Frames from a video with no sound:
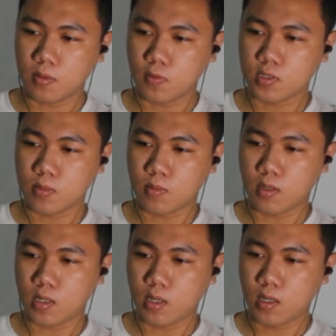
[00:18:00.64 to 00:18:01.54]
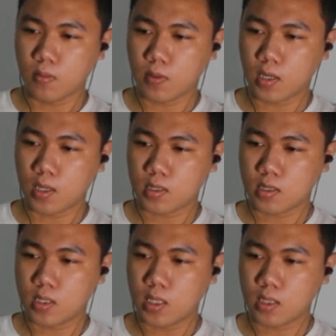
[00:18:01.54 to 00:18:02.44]
perempuan Semarang
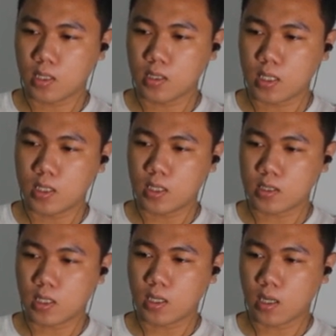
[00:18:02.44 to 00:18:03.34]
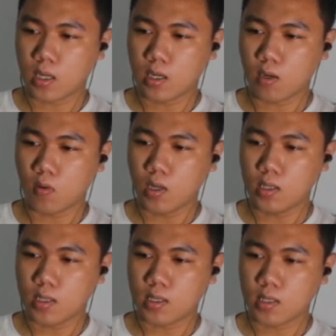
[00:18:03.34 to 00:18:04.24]
perangkat kegiatan telah dilaksanakan awal
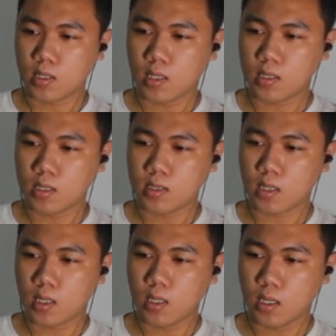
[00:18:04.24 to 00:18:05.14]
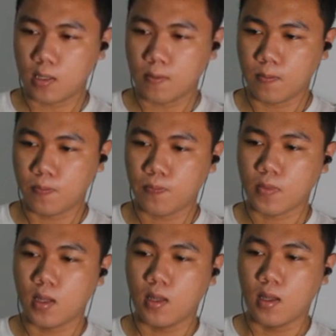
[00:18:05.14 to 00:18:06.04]
dengan kegiatan screening
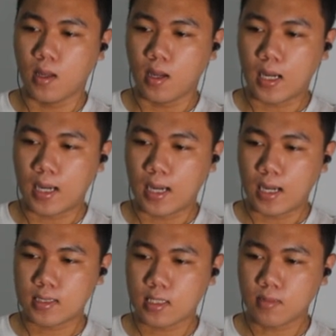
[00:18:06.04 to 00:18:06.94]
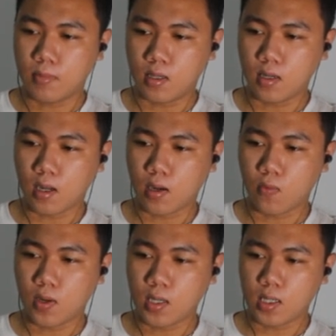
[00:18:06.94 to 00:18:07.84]
assessment
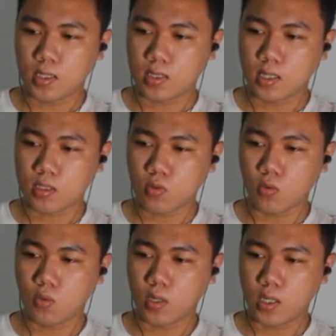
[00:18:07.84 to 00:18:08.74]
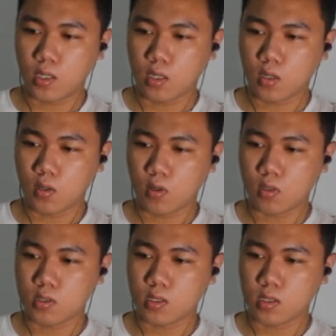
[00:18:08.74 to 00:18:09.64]
awal dan tes urin
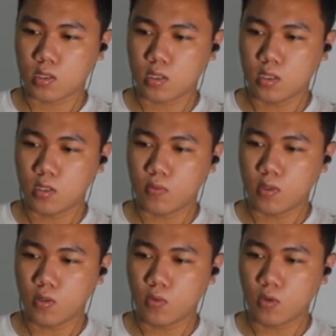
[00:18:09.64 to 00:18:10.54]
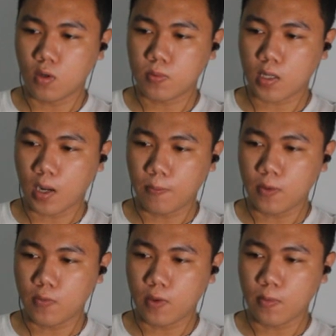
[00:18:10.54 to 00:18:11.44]
konsultasi individu grup
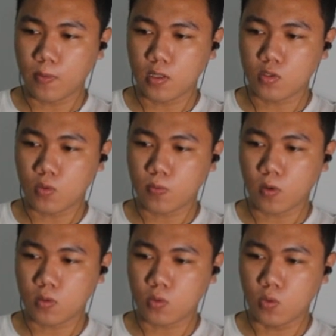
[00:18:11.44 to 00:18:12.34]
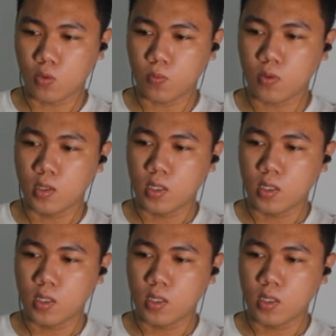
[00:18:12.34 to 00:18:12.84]
terapi family support group